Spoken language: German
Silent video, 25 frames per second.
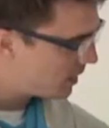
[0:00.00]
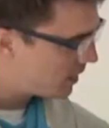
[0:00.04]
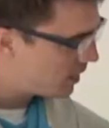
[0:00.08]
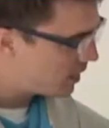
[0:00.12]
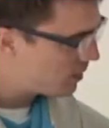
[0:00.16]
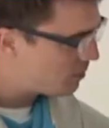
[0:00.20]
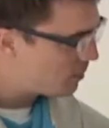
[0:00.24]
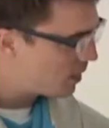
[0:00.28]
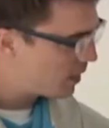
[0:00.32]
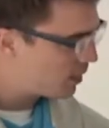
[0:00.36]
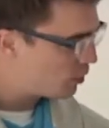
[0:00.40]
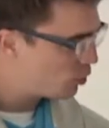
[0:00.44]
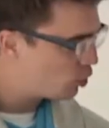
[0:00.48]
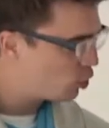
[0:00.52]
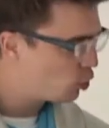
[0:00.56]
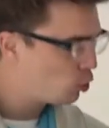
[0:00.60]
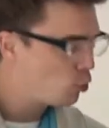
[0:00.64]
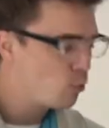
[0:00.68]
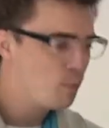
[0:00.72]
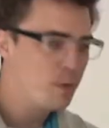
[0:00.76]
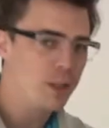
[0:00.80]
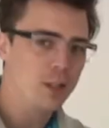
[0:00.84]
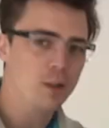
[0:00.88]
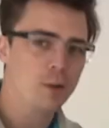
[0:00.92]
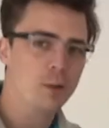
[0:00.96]
äh, mein
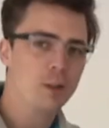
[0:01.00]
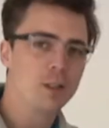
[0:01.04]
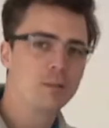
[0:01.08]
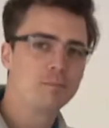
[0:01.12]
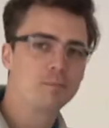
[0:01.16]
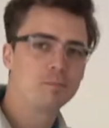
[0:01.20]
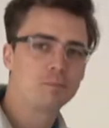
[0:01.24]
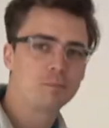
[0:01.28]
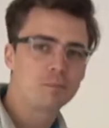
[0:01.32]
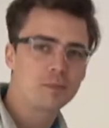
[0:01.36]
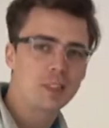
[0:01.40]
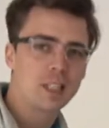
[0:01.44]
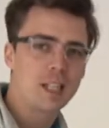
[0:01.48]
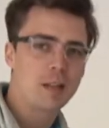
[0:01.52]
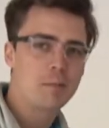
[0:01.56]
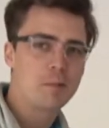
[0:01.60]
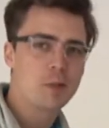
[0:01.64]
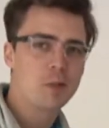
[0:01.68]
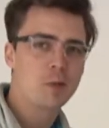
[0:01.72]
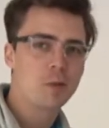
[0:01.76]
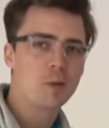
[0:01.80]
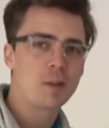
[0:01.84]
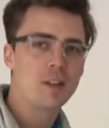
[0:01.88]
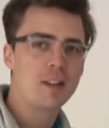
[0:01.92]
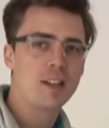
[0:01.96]
Schumidor. Ich habe ihn
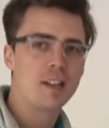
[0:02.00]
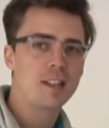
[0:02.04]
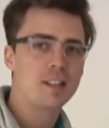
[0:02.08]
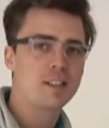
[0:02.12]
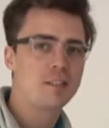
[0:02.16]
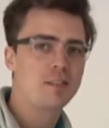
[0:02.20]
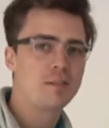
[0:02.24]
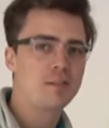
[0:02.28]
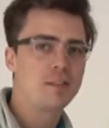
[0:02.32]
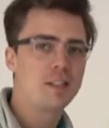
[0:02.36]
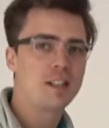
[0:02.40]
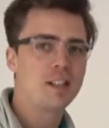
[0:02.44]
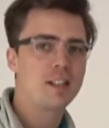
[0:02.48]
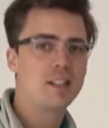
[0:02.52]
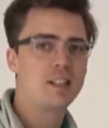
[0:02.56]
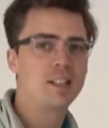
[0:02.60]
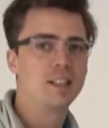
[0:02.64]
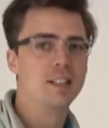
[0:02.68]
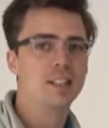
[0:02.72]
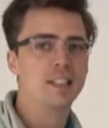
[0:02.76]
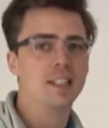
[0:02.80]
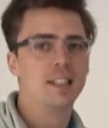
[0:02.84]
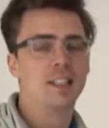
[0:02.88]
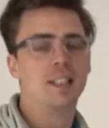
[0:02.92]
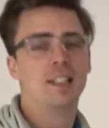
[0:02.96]
so genannt, weil
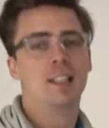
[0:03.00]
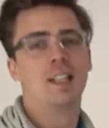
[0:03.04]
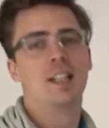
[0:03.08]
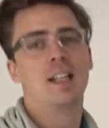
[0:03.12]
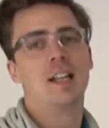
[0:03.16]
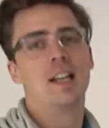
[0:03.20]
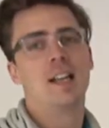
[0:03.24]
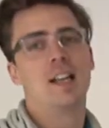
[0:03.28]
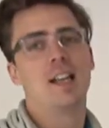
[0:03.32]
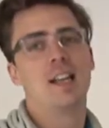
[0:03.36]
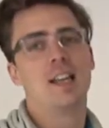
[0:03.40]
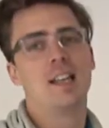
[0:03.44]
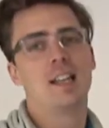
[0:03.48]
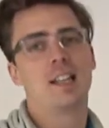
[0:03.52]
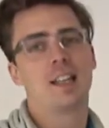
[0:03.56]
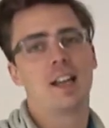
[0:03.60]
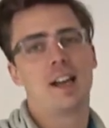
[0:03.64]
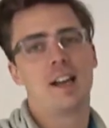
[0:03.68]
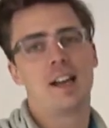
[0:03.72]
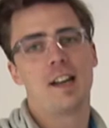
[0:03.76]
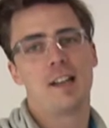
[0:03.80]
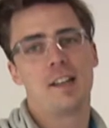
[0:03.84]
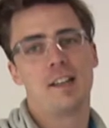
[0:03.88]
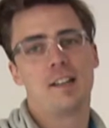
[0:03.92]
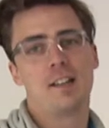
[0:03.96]
ich
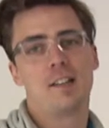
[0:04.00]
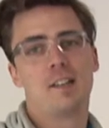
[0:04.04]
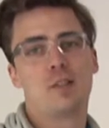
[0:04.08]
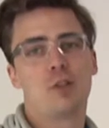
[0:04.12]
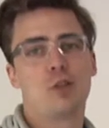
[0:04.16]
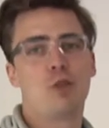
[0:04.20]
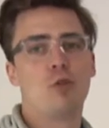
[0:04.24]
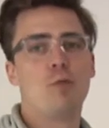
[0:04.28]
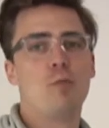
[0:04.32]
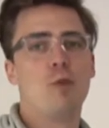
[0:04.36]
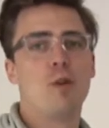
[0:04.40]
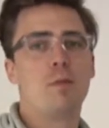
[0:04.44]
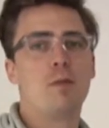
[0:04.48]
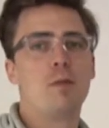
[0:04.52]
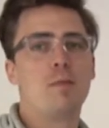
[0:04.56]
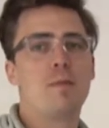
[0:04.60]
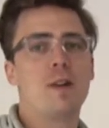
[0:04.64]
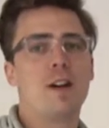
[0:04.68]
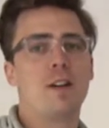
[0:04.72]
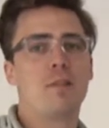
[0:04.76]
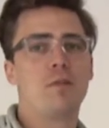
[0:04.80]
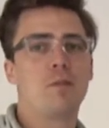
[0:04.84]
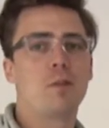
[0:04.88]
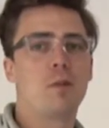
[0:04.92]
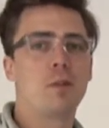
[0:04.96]
ein Schuhmöbel
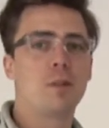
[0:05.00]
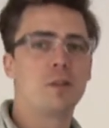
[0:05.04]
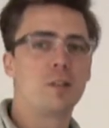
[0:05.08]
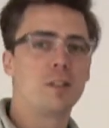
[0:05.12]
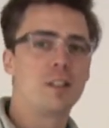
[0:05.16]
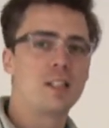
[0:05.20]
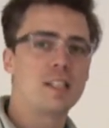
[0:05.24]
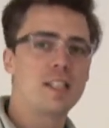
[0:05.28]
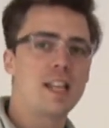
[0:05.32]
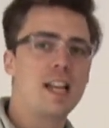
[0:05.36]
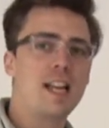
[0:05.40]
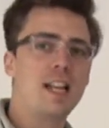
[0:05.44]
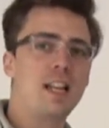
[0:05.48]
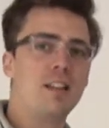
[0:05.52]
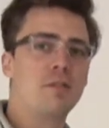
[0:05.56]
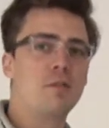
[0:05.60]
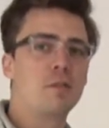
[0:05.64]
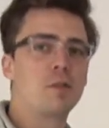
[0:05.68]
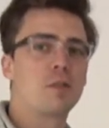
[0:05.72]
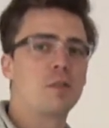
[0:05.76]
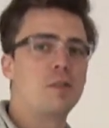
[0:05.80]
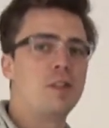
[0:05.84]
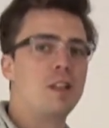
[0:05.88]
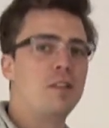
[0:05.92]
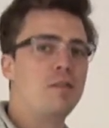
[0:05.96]
machen wollte, das ähnlich
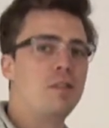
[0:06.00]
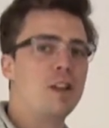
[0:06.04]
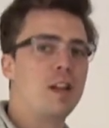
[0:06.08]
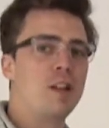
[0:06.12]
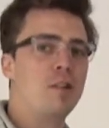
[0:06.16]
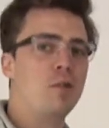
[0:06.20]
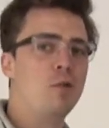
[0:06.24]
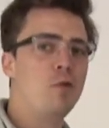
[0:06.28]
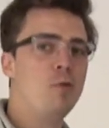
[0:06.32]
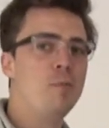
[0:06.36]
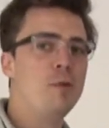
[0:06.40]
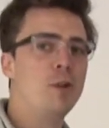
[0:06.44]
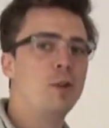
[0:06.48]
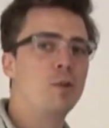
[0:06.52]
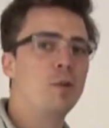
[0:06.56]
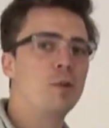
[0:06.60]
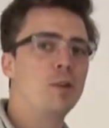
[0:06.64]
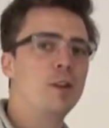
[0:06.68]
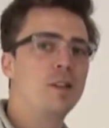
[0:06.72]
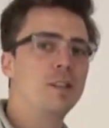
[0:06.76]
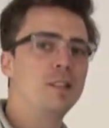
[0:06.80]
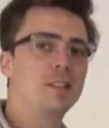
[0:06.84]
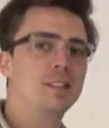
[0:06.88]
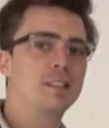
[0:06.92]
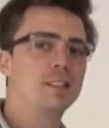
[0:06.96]
funktioniert wie ein
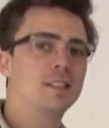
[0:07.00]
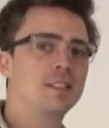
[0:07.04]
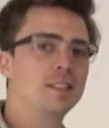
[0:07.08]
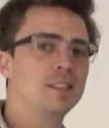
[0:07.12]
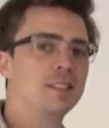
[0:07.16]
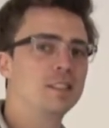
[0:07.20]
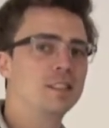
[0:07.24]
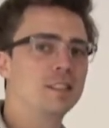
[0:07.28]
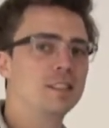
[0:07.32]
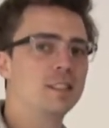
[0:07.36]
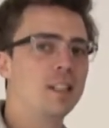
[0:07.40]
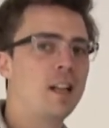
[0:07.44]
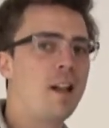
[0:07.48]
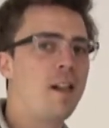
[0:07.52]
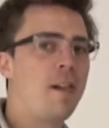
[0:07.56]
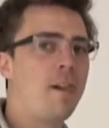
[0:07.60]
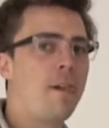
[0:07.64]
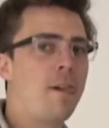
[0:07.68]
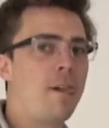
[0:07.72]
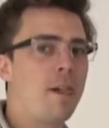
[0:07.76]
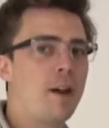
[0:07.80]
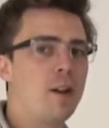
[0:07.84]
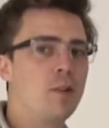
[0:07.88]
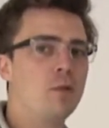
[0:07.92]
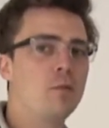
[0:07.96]
Humidor.
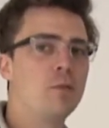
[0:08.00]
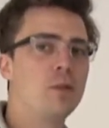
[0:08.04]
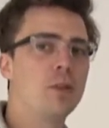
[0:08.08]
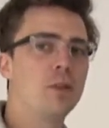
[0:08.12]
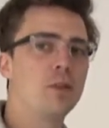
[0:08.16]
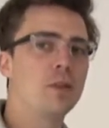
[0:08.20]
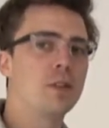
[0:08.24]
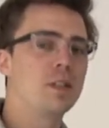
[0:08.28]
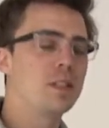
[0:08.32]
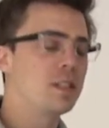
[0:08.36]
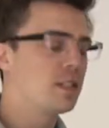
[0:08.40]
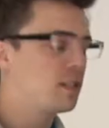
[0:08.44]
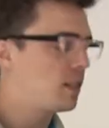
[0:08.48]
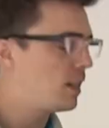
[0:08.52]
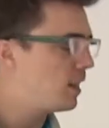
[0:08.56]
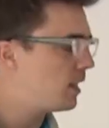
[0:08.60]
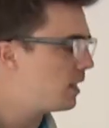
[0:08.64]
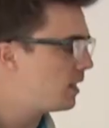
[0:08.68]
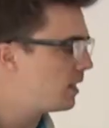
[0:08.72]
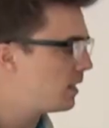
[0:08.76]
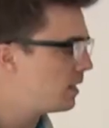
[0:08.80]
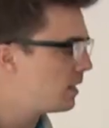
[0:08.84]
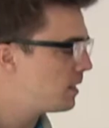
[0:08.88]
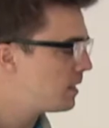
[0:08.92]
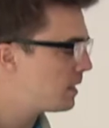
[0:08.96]
Ein Humidor ist
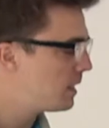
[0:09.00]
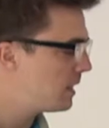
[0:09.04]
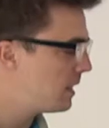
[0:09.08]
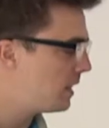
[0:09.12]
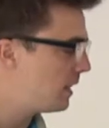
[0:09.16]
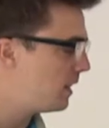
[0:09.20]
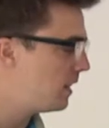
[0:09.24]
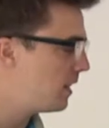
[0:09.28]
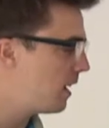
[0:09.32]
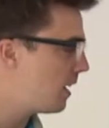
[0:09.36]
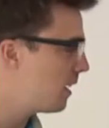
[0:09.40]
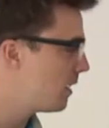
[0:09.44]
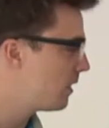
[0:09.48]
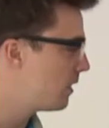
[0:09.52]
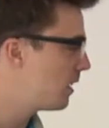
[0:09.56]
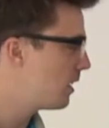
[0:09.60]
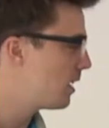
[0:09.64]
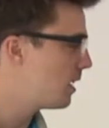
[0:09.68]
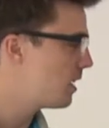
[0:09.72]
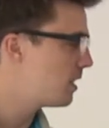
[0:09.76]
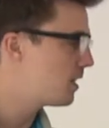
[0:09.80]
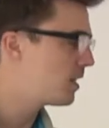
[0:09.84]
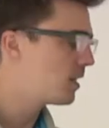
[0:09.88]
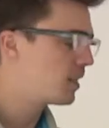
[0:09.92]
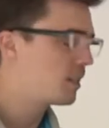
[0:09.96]
ein
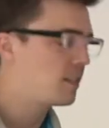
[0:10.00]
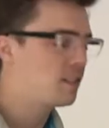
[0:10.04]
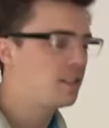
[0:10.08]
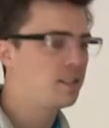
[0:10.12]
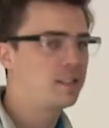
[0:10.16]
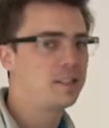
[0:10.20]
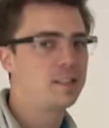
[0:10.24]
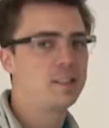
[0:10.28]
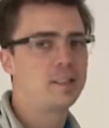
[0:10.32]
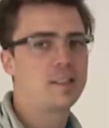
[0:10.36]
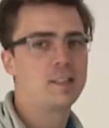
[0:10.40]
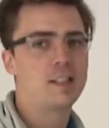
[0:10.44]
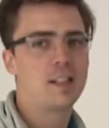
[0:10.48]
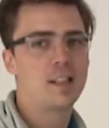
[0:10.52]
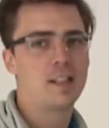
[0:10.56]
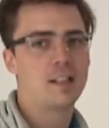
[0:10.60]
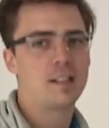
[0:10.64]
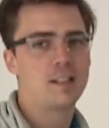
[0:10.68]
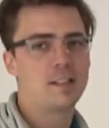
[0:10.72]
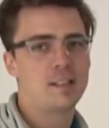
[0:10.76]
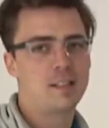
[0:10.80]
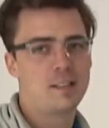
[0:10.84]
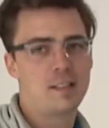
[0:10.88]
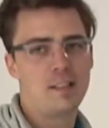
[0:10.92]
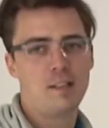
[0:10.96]
Zigarrenkasten, der
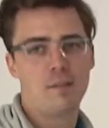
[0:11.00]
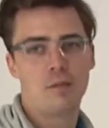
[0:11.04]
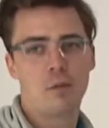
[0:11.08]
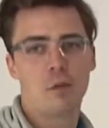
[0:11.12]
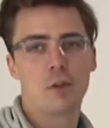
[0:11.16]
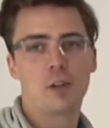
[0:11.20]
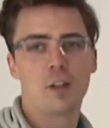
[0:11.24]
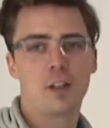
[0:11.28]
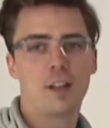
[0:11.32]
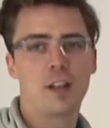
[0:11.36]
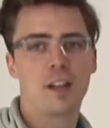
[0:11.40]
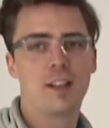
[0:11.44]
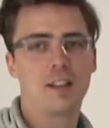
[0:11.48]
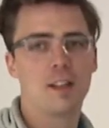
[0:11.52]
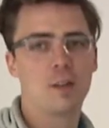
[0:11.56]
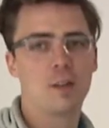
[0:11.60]
die Feuchtigkeit